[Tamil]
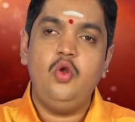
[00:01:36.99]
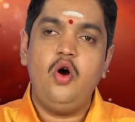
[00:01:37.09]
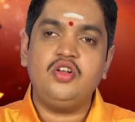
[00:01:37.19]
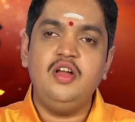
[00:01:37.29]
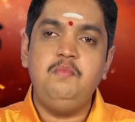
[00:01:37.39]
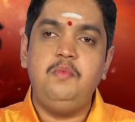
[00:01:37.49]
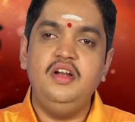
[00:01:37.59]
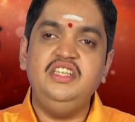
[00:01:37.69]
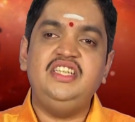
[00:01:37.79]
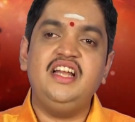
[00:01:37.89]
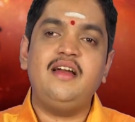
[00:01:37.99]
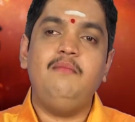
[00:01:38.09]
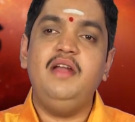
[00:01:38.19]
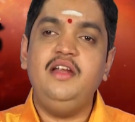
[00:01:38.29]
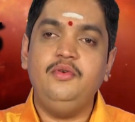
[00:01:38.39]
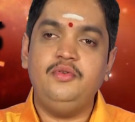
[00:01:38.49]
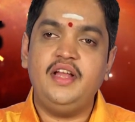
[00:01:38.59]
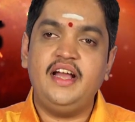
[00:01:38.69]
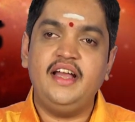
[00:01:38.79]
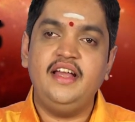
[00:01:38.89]
லோக்கல் போலீஸில் கம்ப்ளைண்ட்
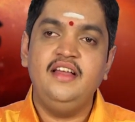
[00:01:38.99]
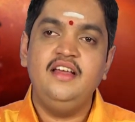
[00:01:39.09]
கொடுத்தாங்க